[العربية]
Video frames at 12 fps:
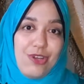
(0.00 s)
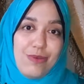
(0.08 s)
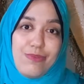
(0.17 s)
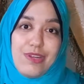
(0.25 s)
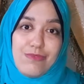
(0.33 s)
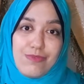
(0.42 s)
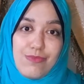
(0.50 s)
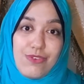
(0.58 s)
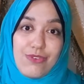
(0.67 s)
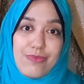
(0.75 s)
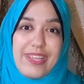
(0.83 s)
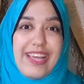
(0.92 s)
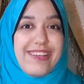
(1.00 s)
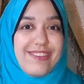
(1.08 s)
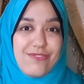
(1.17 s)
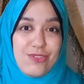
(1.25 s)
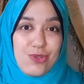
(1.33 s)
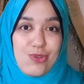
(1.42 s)
الحب اللي بتمروا بيها
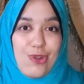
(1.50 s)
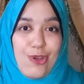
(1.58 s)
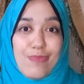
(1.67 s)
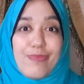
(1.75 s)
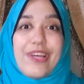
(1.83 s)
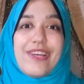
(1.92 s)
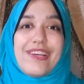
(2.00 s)
في الحب